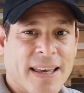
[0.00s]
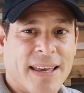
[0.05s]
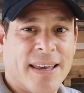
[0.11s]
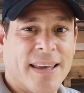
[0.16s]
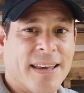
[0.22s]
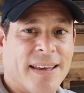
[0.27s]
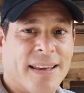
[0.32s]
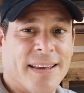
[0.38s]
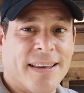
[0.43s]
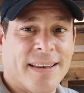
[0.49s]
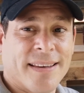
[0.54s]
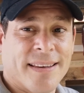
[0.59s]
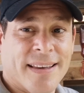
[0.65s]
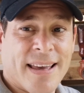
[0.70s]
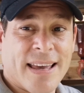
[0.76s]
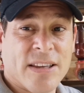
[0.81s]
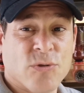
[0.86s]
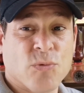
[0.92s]
eh,
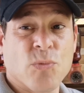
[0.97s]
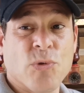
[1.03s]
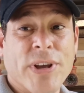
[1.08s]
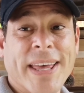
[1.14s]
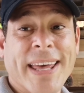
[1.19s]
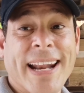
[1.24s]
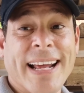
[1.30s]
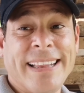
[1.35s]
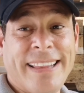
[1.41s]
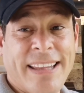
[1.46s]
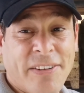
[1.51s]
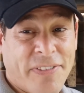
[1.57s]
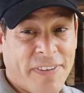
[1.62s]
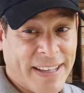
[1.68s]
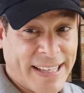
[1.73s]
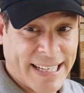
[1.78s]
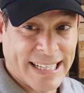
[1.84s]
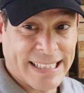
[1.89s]
es muy
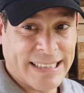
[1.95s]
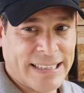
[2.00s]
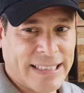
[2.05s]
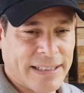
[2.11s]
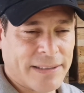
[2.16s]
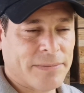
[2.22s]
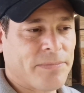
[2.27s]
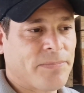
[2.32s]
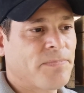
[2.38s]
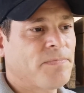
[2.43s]
gratificante.